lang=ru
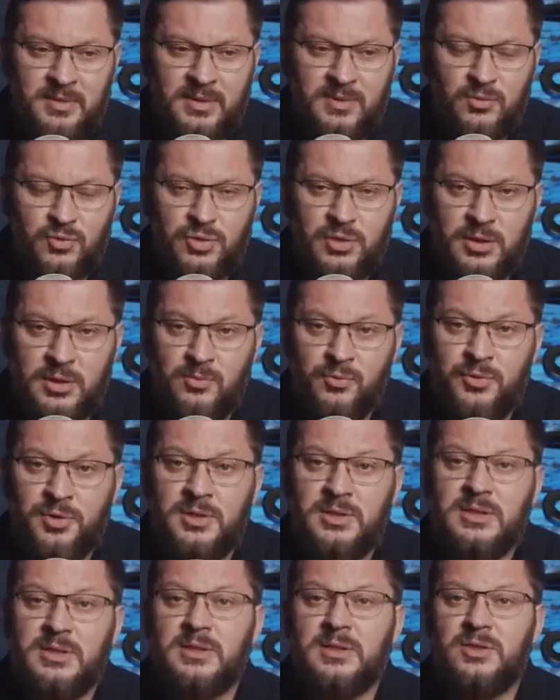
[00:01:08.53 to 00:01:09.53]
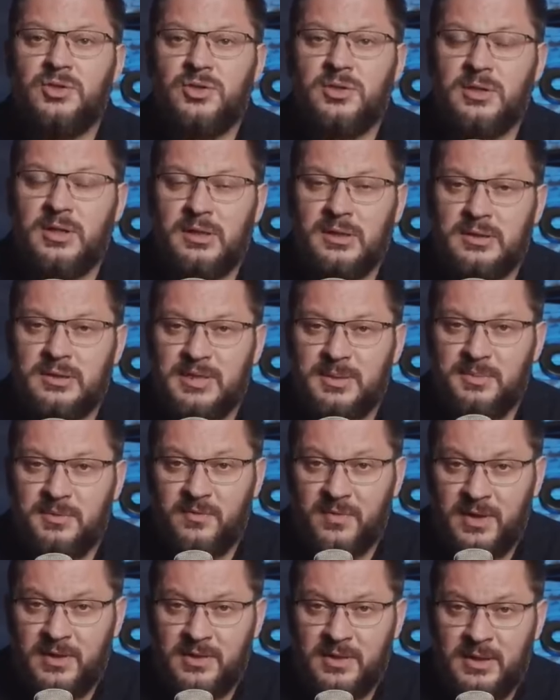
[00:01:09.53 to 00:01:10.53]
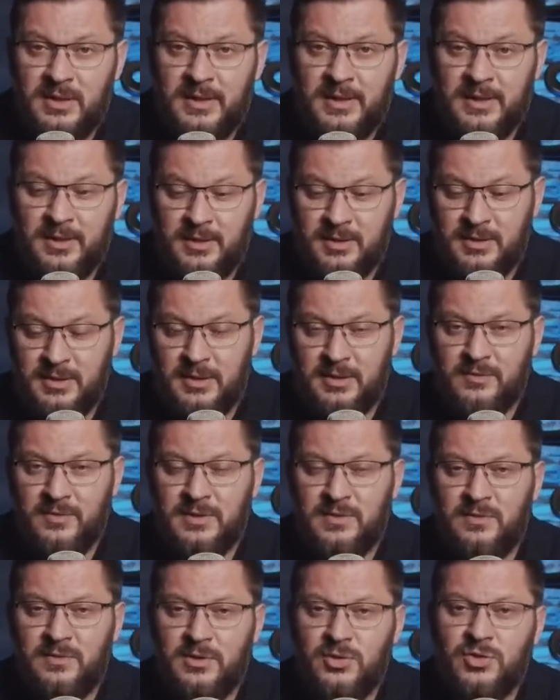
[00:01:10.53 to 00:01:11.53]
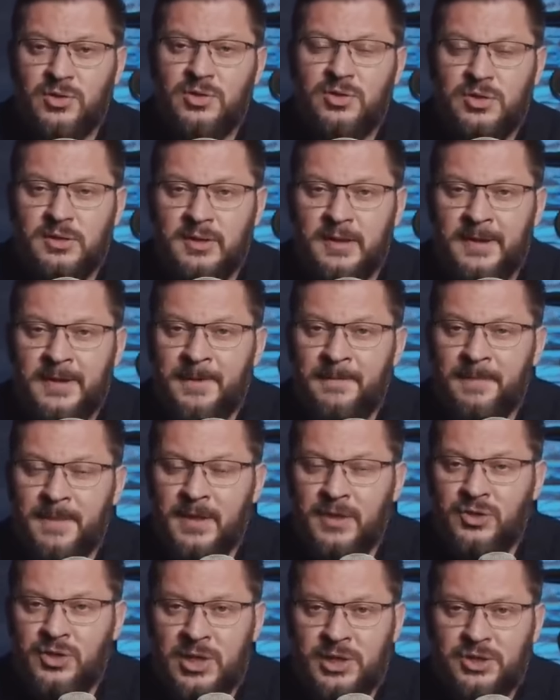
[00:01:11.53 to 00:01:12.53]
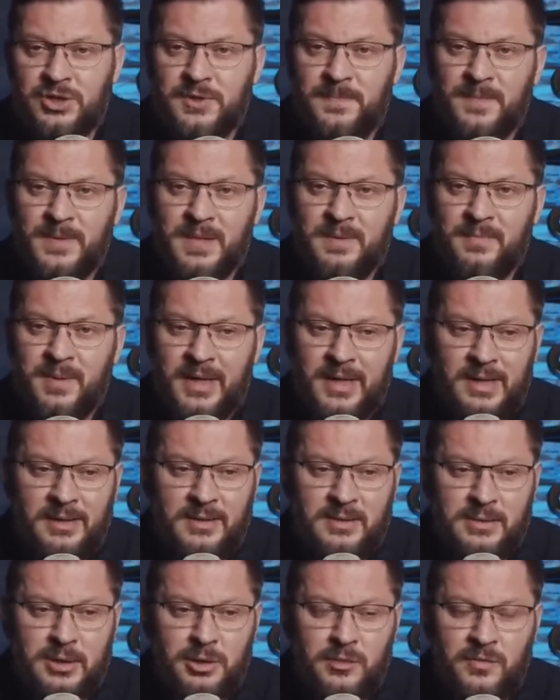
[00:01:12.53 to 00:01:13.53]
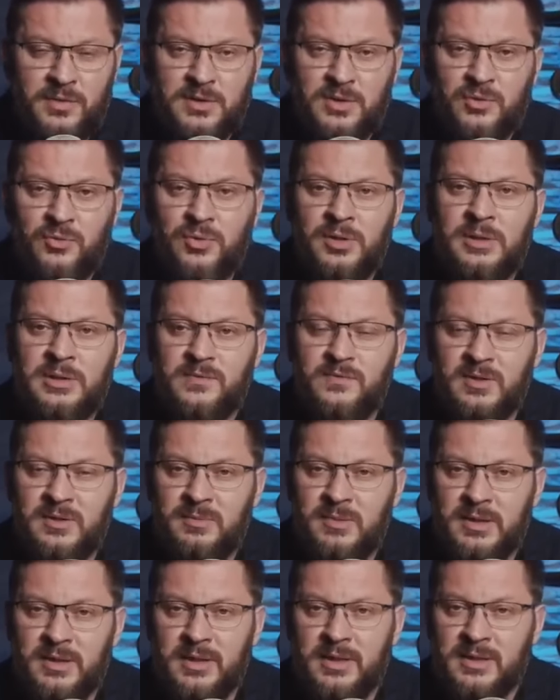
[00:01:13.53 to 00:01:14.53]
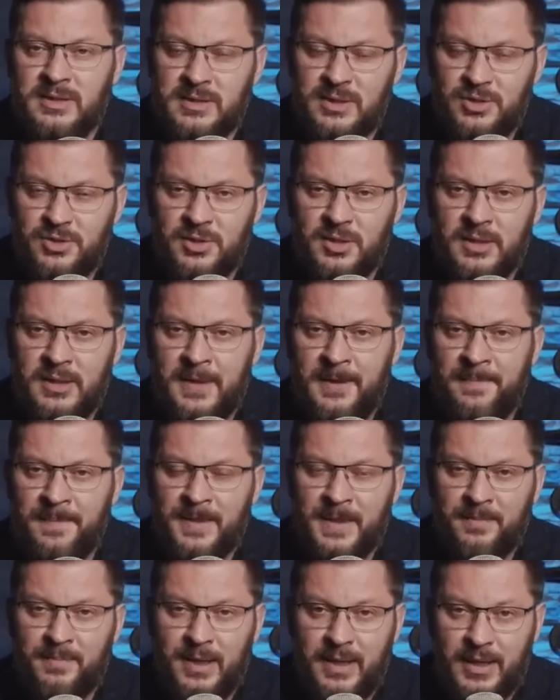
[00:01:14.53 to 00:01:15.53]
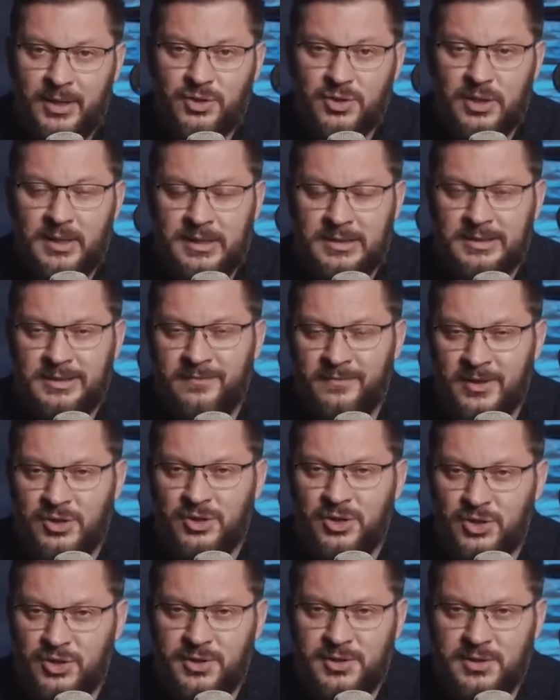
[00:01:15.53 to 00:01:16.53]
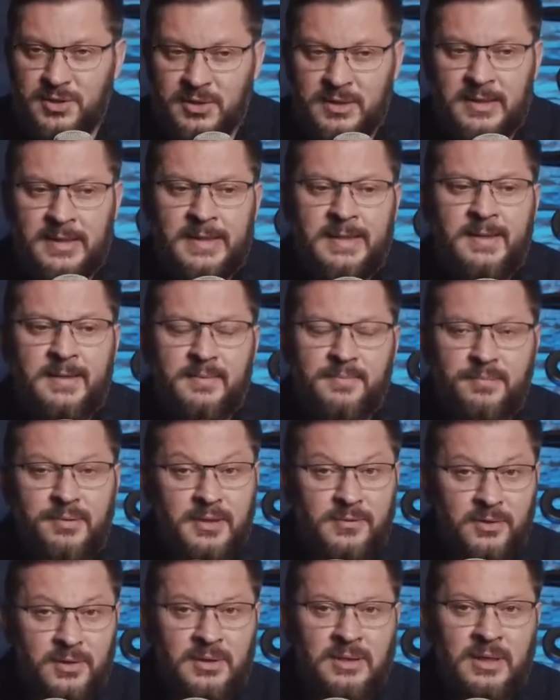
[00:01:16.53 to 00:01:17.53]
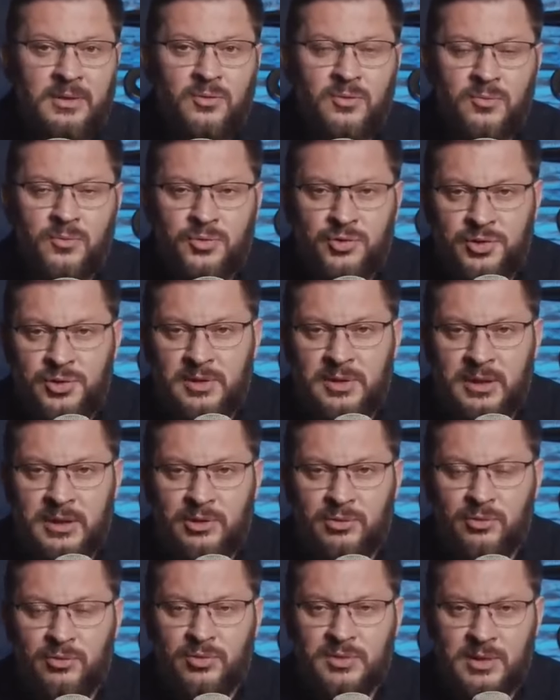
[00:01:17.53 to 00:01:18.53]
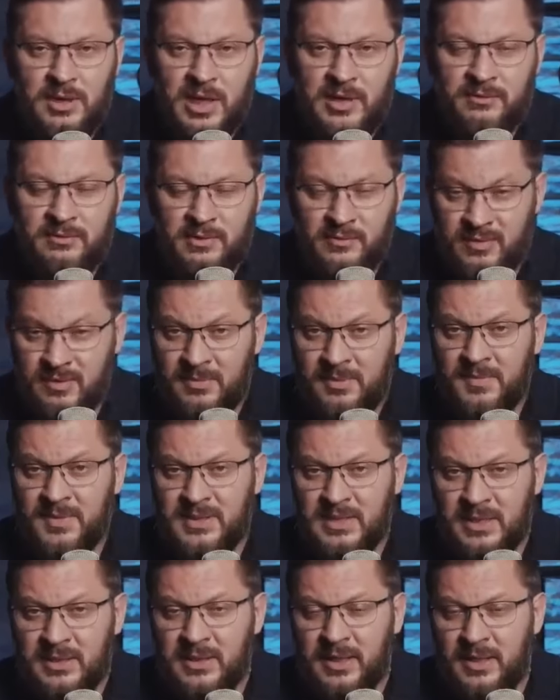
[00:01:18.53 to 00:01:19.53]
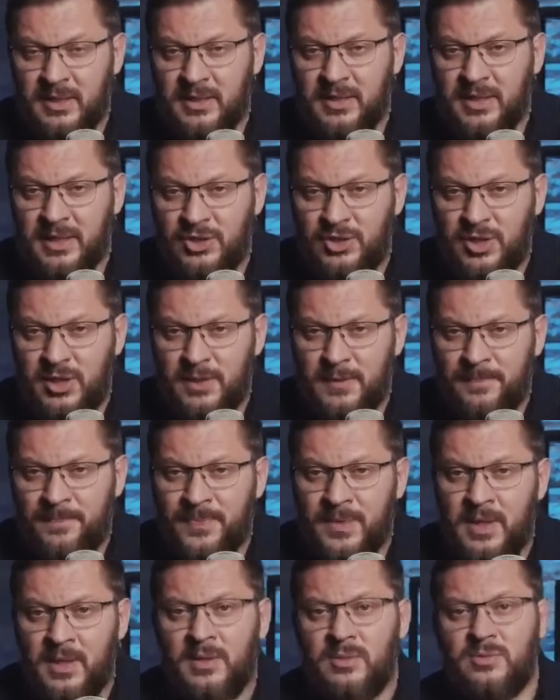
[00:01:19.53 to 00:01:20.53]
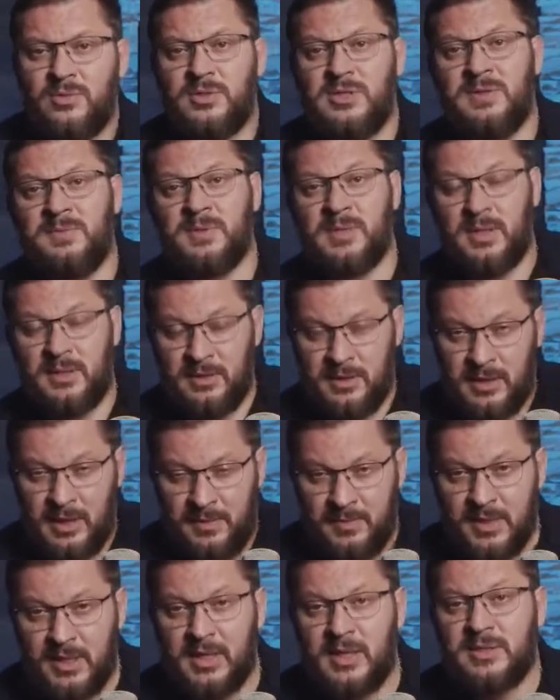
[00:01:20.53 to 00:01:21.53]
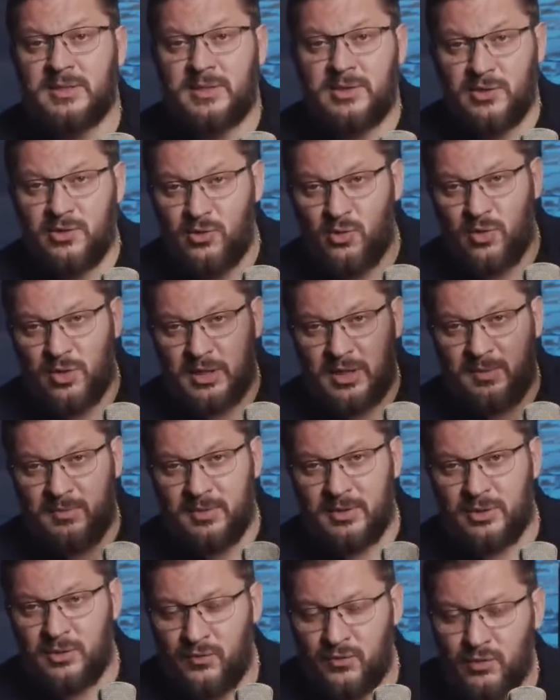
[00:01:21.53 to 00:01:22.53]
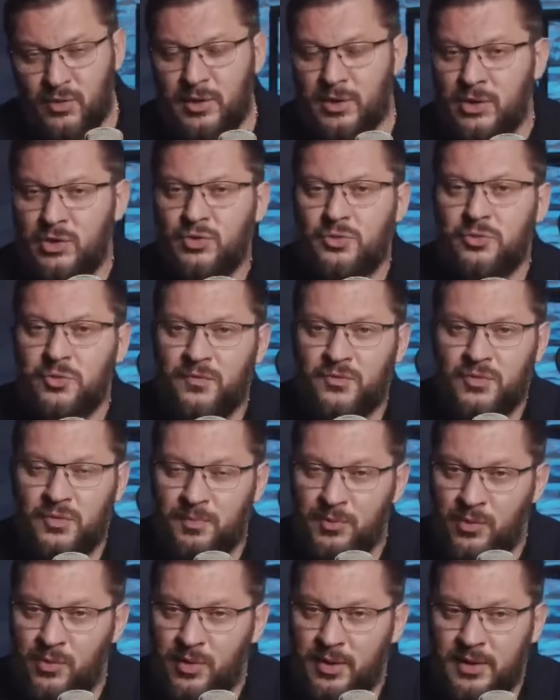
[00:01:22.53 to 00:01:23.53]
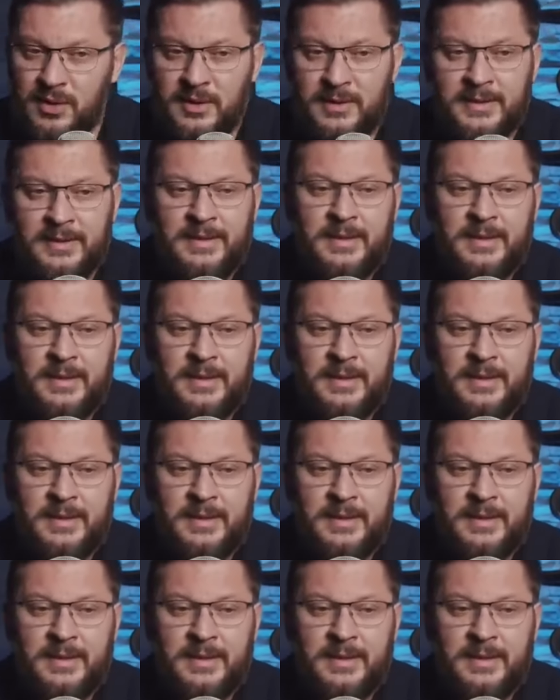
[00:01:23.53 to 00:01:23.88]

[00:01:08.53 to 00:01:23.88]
потому что иммунитет начинает ослабевать, и, соответственно, женщина чаще болеет и становится уязвимой для различных болячек. Если в вашей жизни был вот такой мужчина, который устраивал вам эмоциональные качели, то с ним ним, как на американских горках было. А то все хорошо, то все плохо.